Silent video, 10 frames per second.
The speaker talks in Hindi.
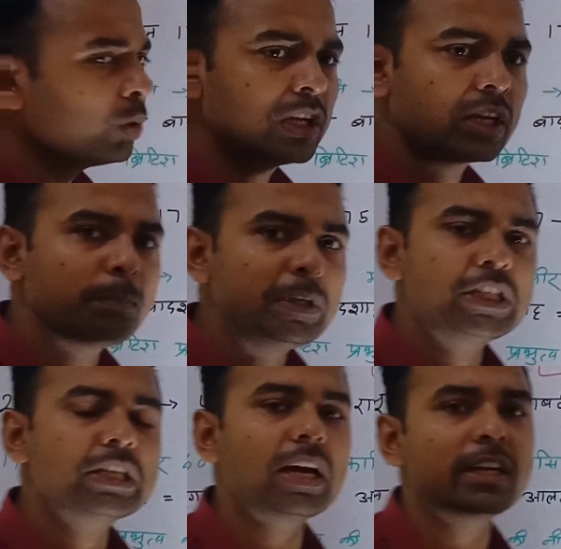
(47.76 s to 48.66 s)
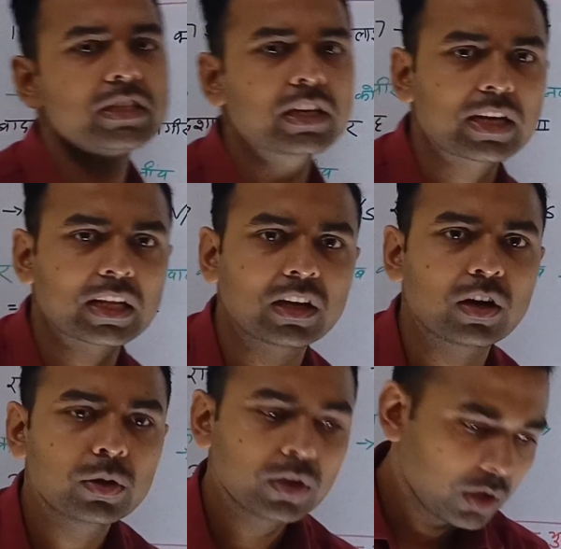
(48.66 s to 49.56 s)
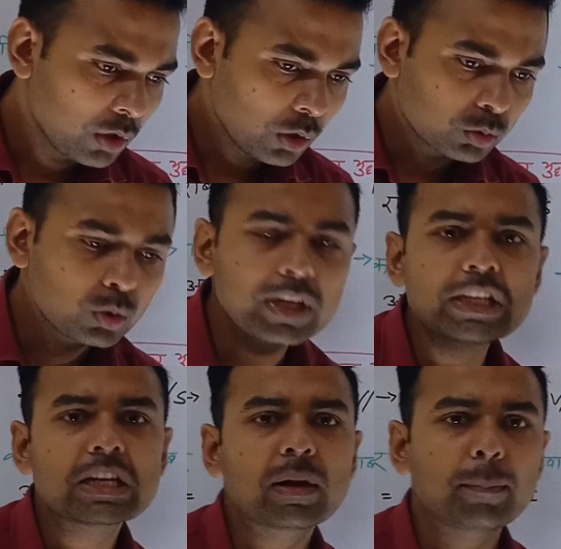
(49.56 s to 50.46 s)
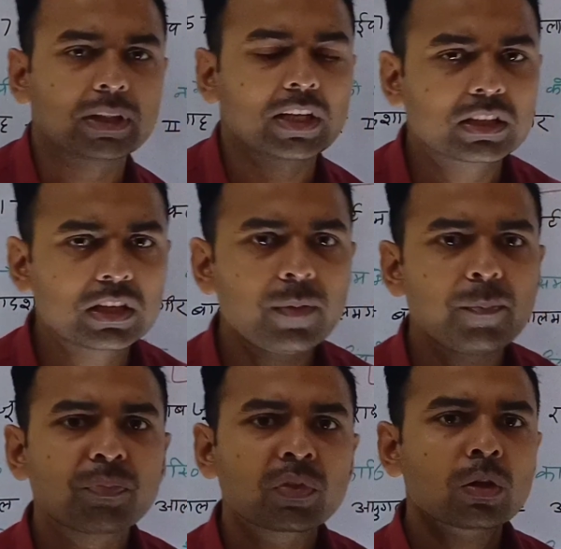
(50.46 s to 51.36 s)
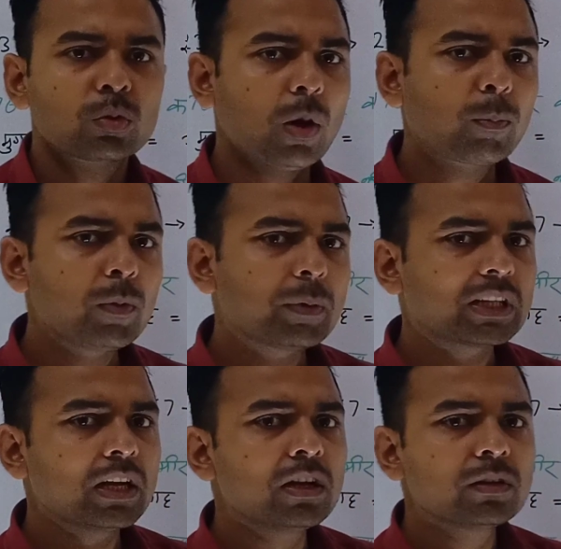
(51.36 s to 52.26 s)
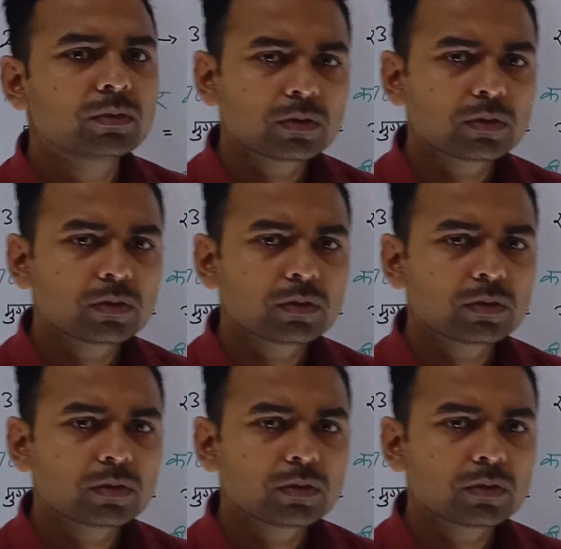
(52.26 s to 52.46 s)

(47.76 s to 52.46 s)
होने के पीछे का रीजन क्या था तो रीजन हम बताते हैं तो आपको पता है